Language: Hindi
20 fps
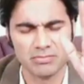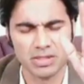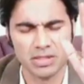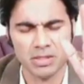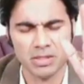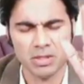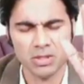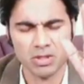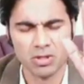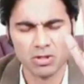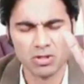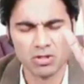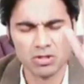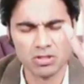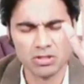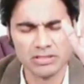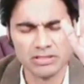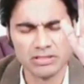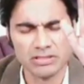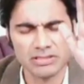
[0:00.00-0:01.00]
के नाम में
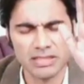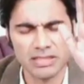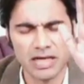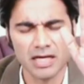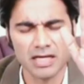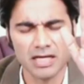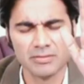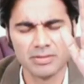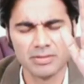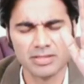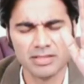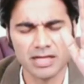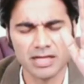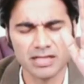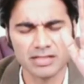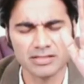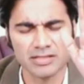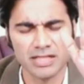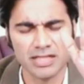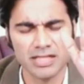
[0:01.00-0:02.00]
और इंसान में
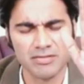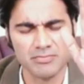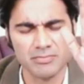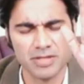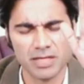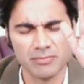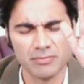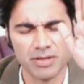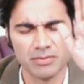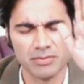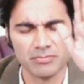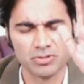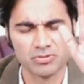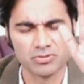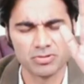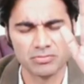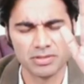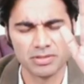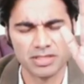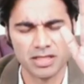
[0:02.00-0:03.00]
ताकत नहीं मेरे
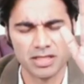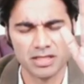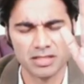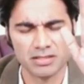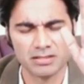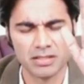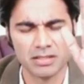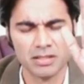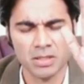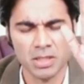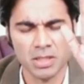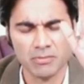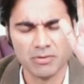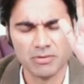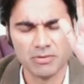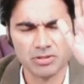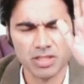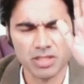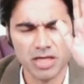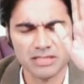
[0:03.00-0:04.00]
परमेश्वर में ताकत है
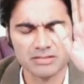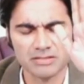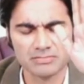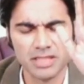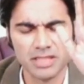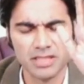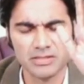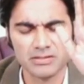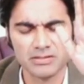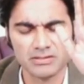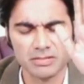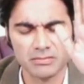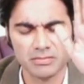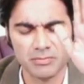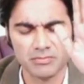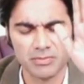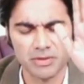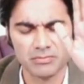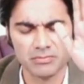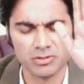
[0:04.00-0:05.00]
पवित्र आत्मा इस
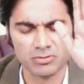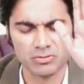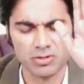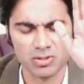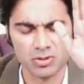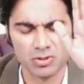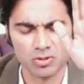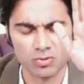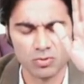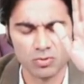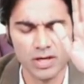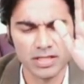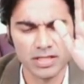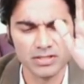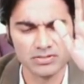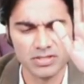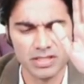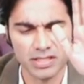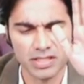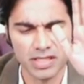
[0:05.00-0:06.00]
समय परमेश्वर
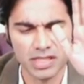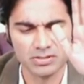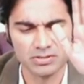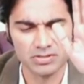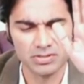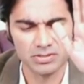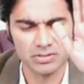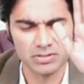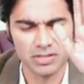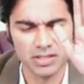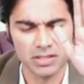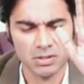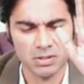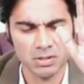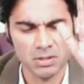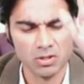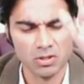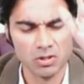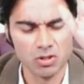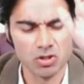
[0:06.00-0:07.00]
स्वर्ग से एक आशीष दे
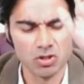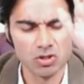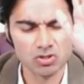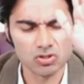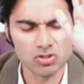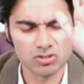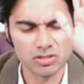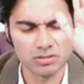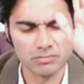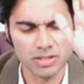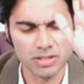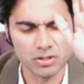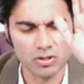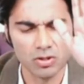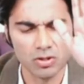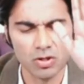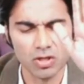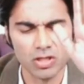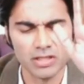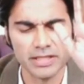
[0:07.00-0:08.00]
और उसी समय
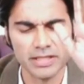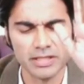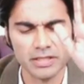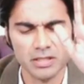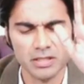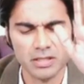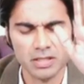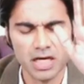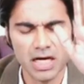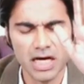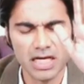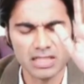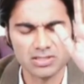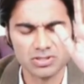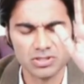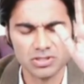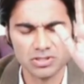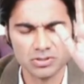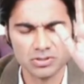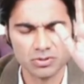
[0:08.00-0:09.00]
खोल दे
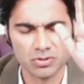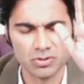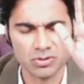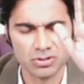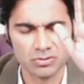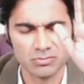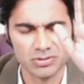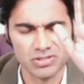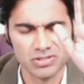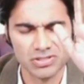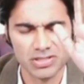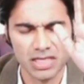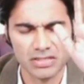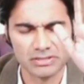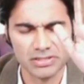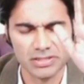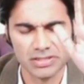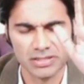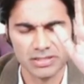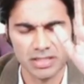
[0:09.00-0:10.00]
आशीष को यीशु मसीह
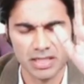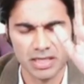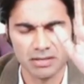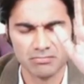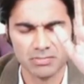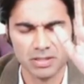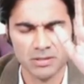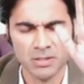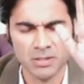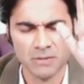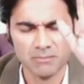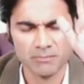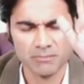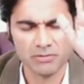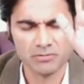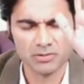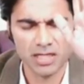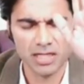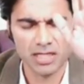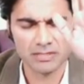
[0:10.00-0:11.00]
नासरी के नाम में
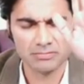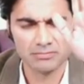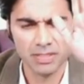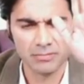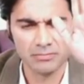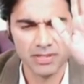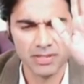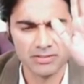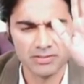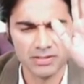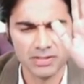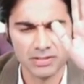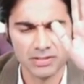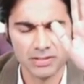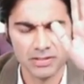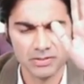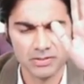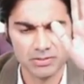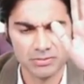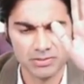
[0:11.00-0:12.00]
पवित्र आत्मा
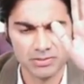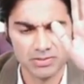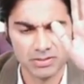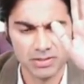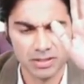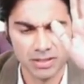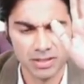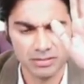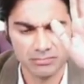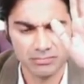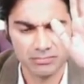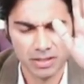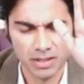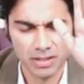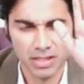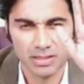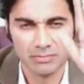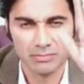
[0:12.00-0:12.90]
ब्लेसिंग दे यीशु मसीह के नाम